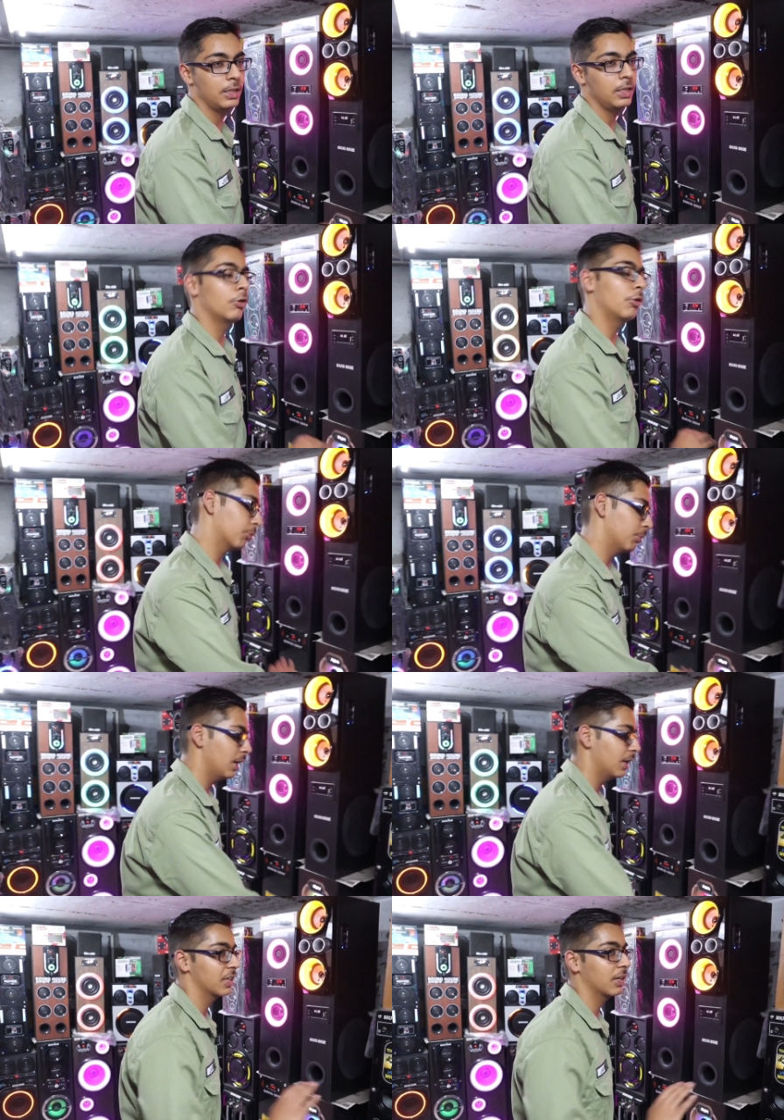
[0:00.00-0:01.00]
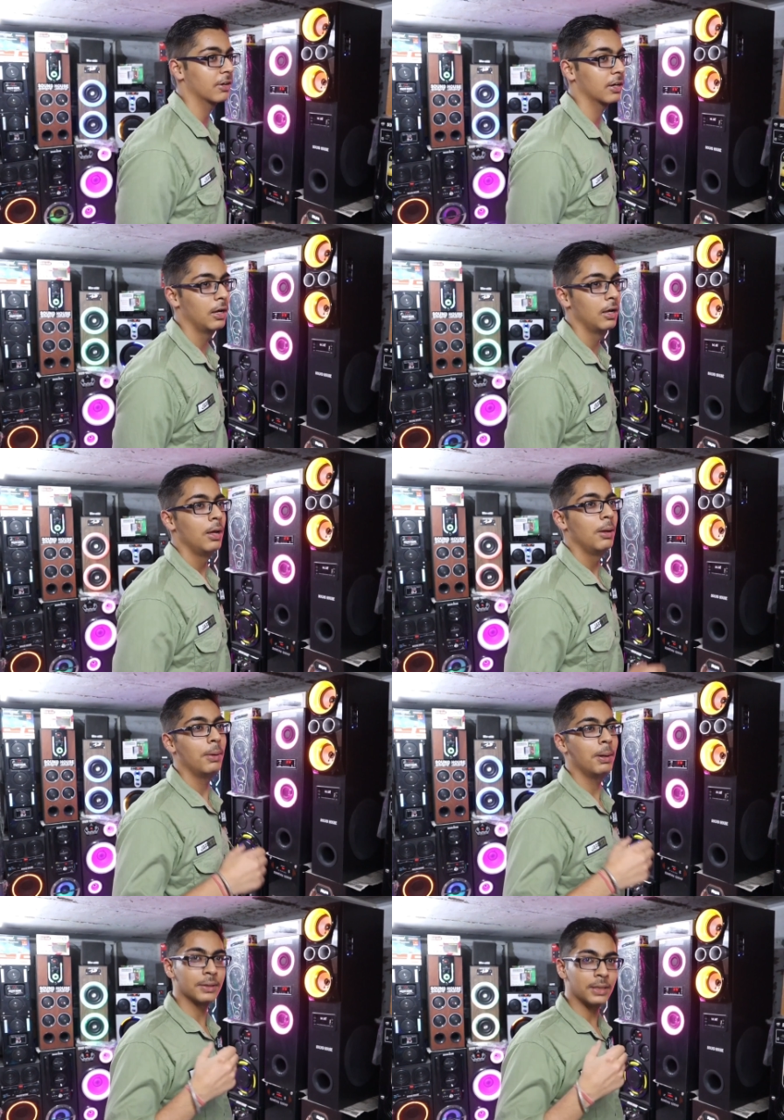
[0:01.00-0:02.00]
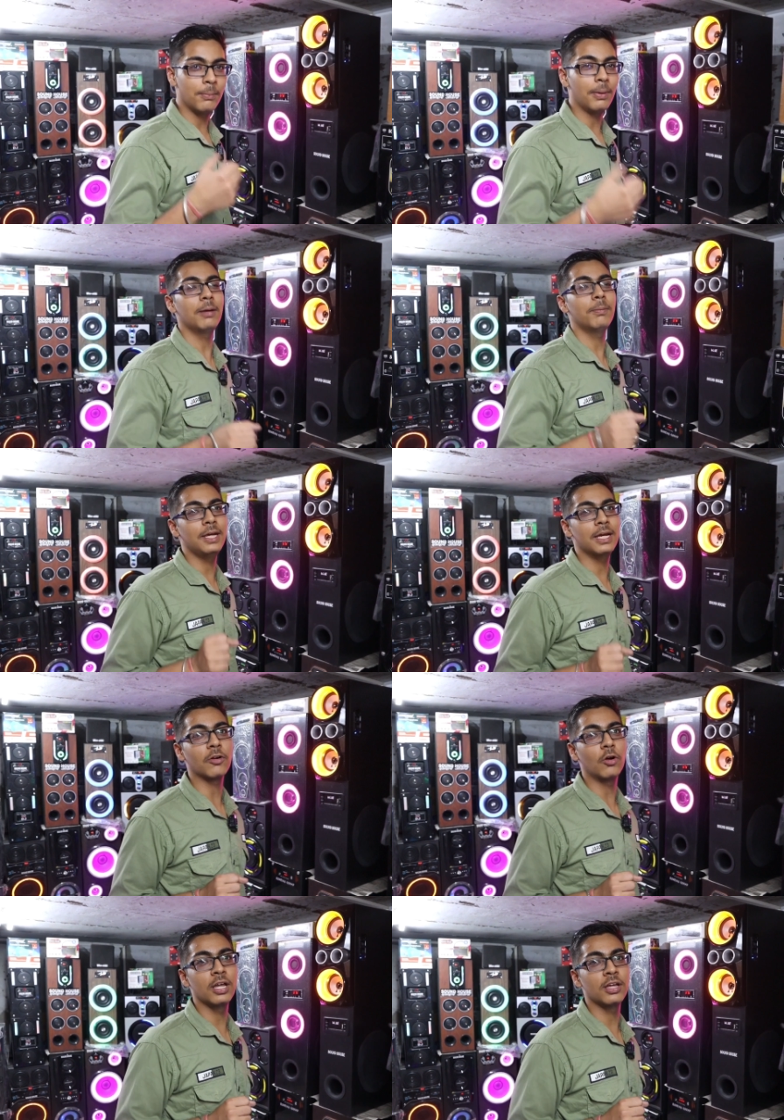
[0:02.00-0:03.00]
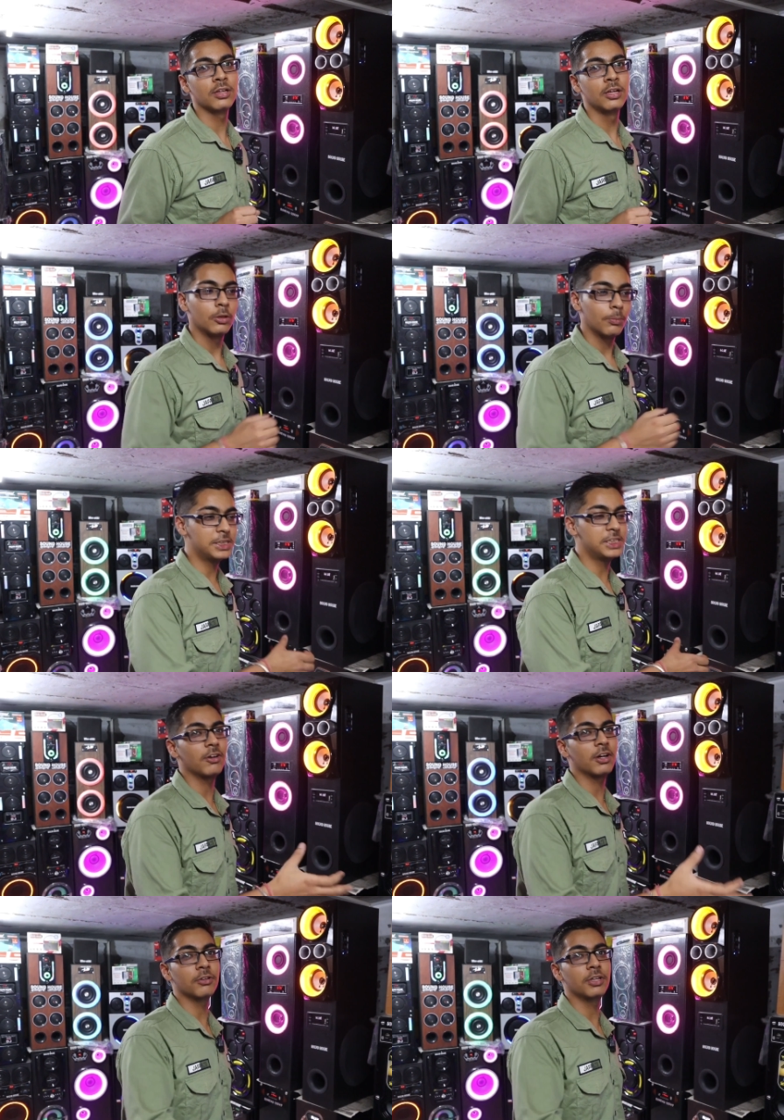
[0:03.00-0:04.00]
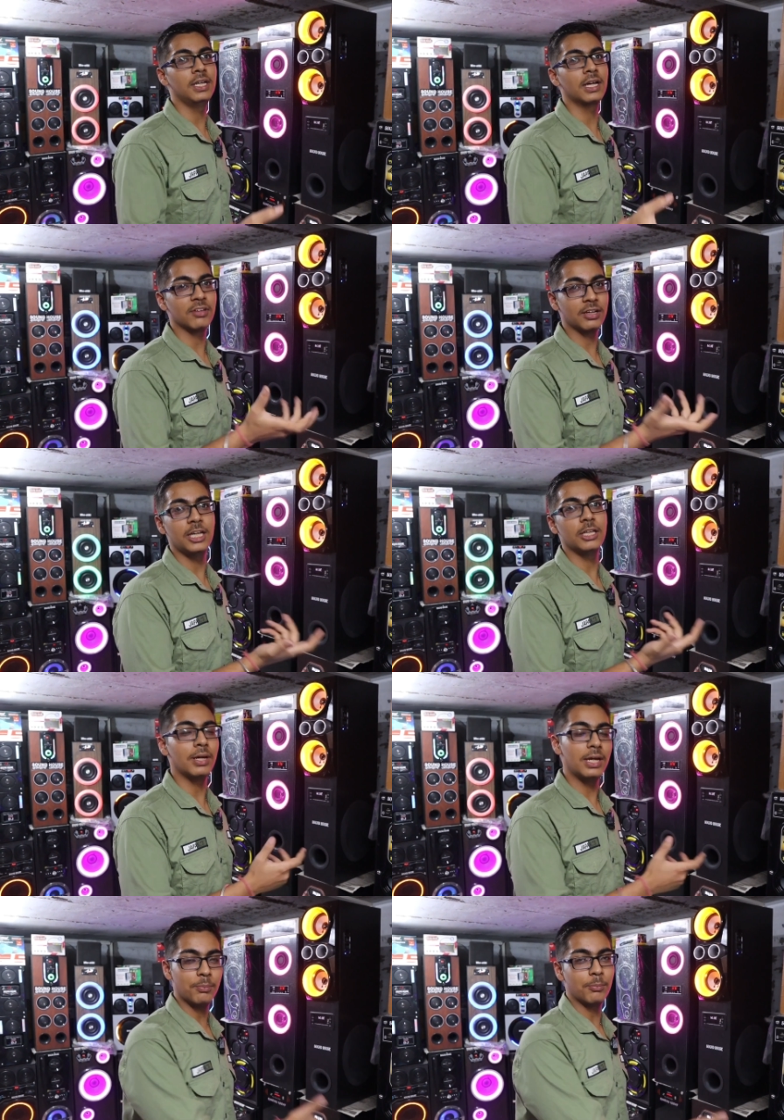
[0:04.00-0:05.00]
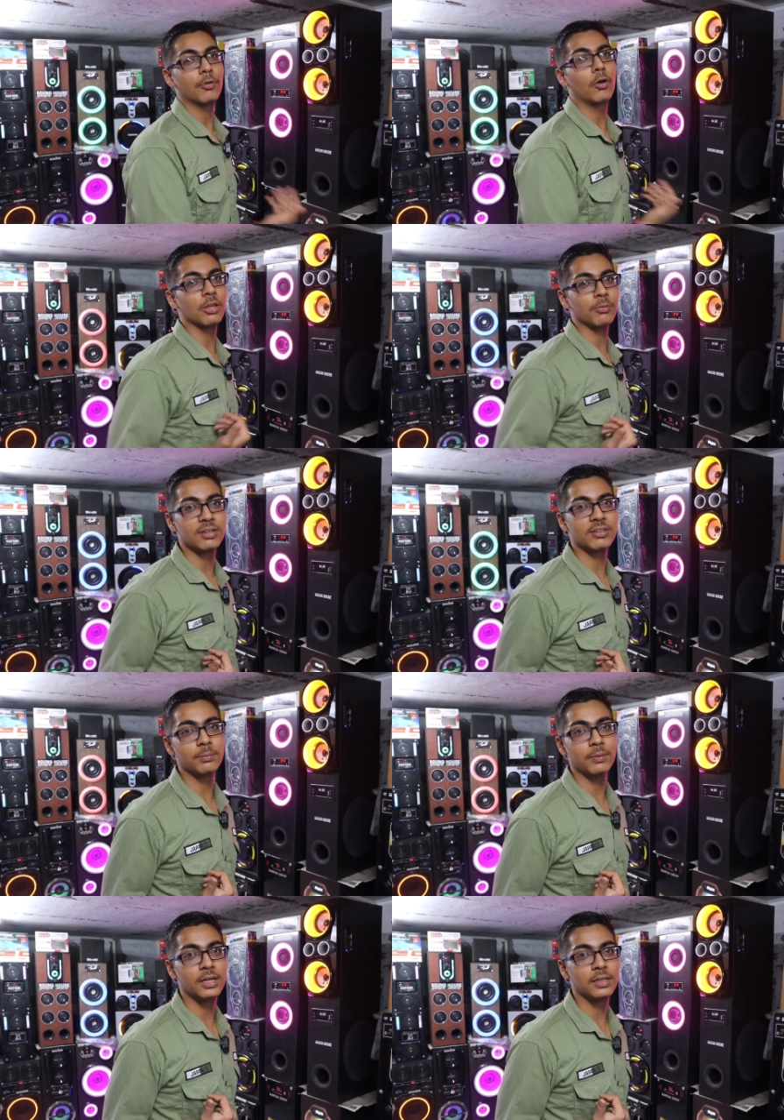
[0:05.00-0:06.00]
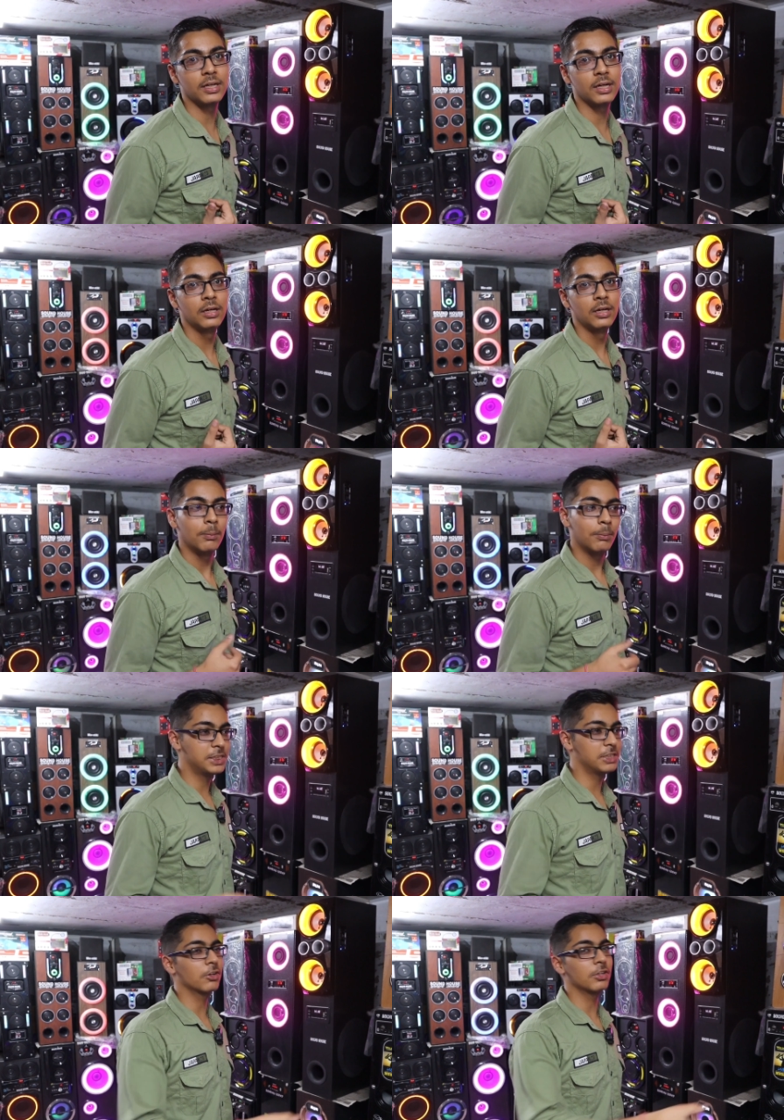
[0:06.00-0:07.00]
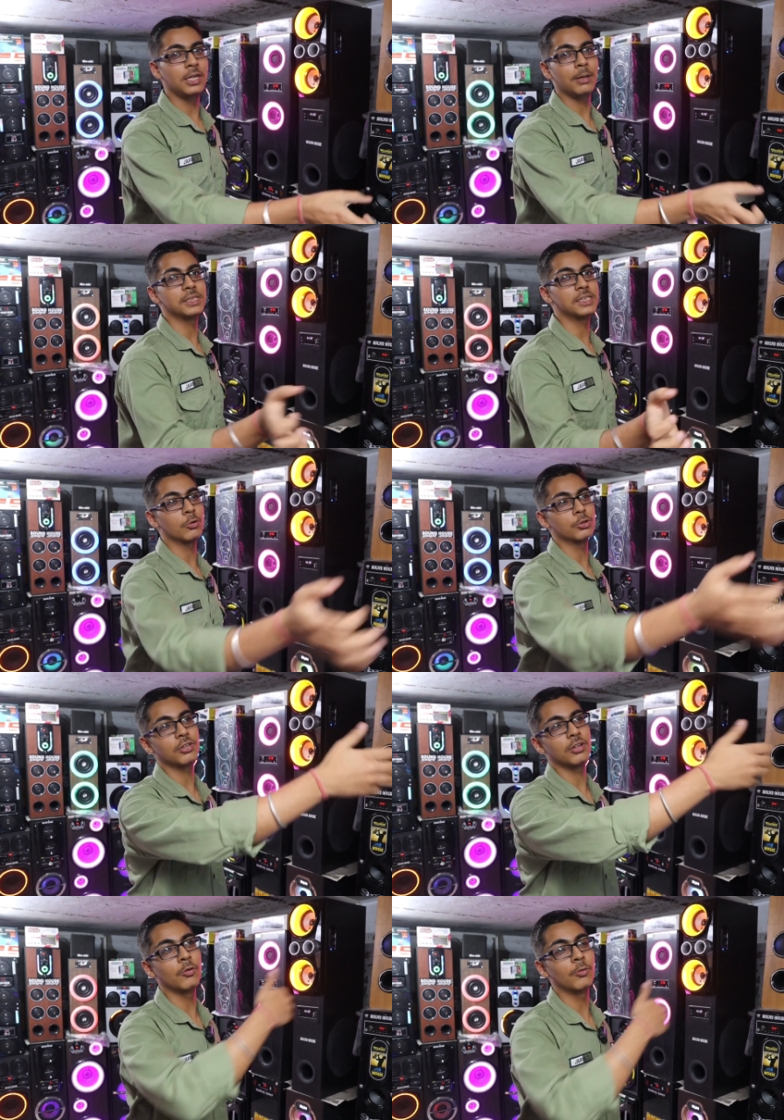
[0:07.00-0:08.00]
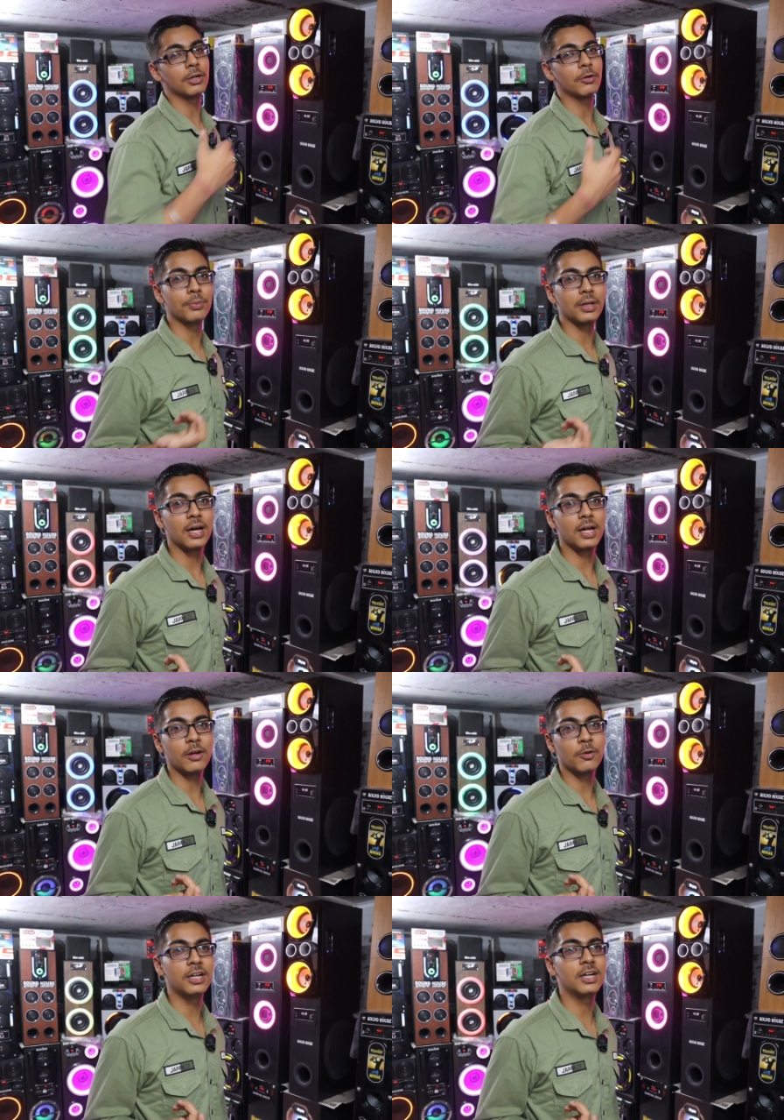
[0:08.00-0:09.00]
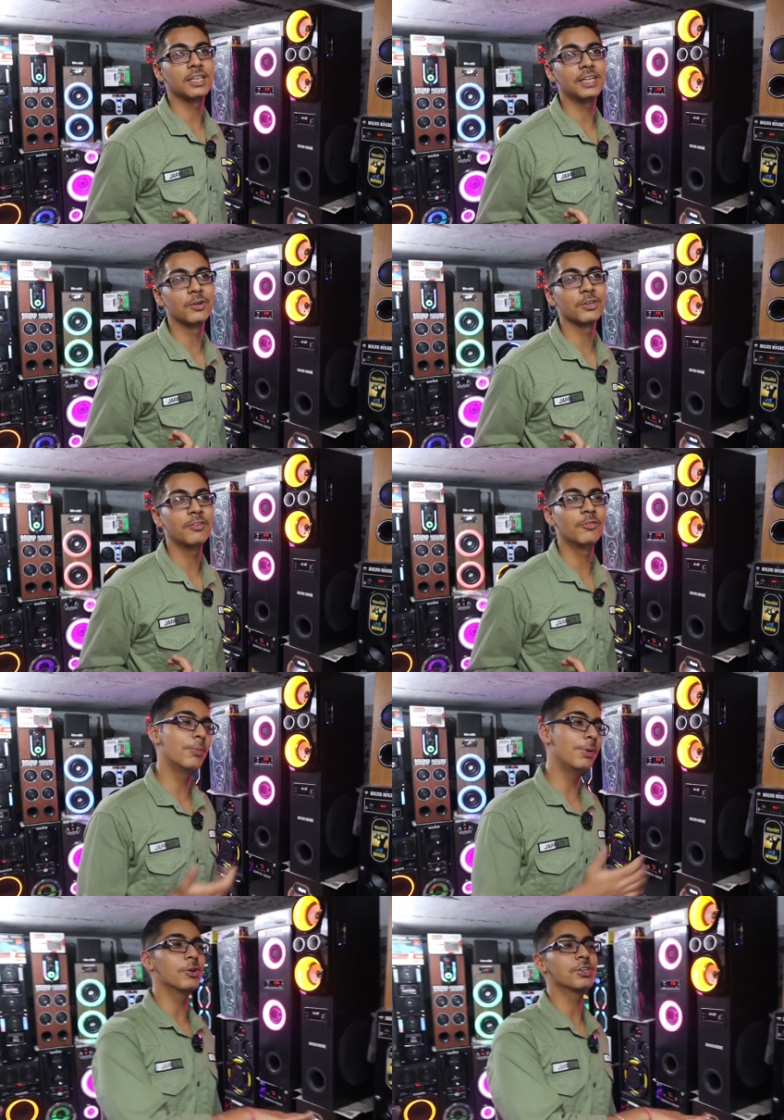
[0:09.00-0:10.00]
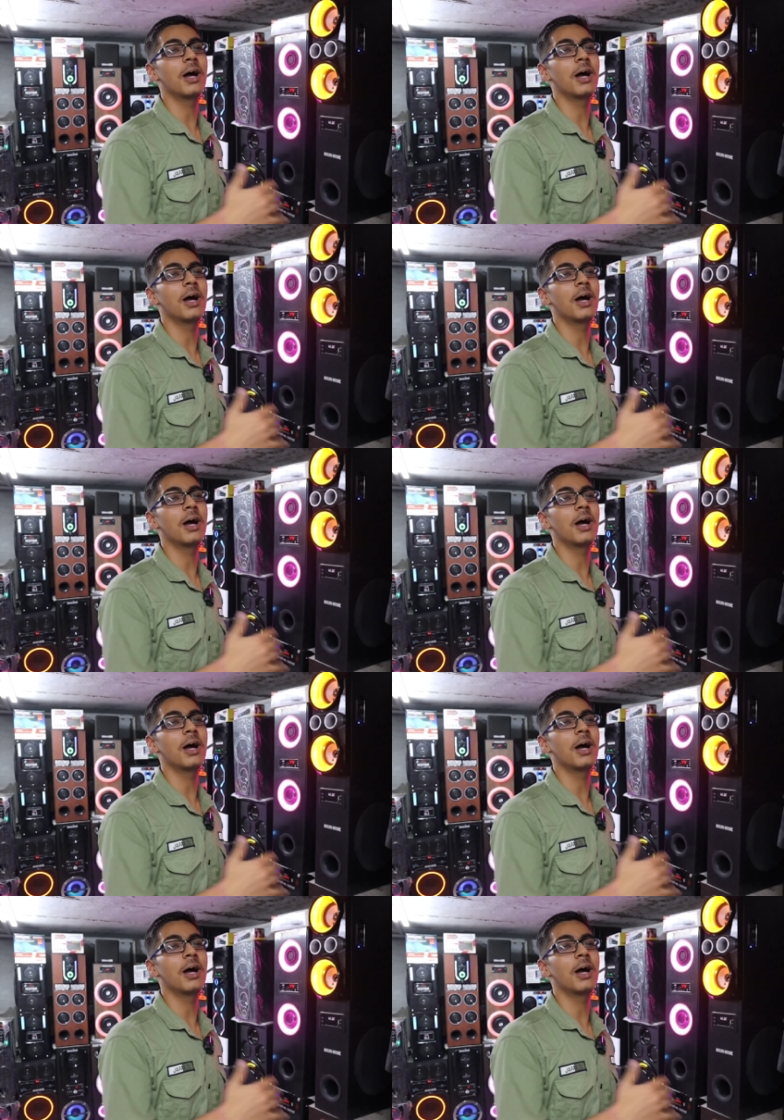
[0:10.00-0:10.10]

मेहंदी हो उसमें ये अच्छे कवर है ये हिला है माइक भी है कॉर्डलेस बच्चे वगैरह दे दिया संगीत में एक कॉर्डलेस माइक साथ में आ जाते हाँ हैं बच्चे वगैरह दे दिया बच्चा खुश होता है घूमता घूमता गा रहा है कोई दिक्कत नहीं हो सकती वो भी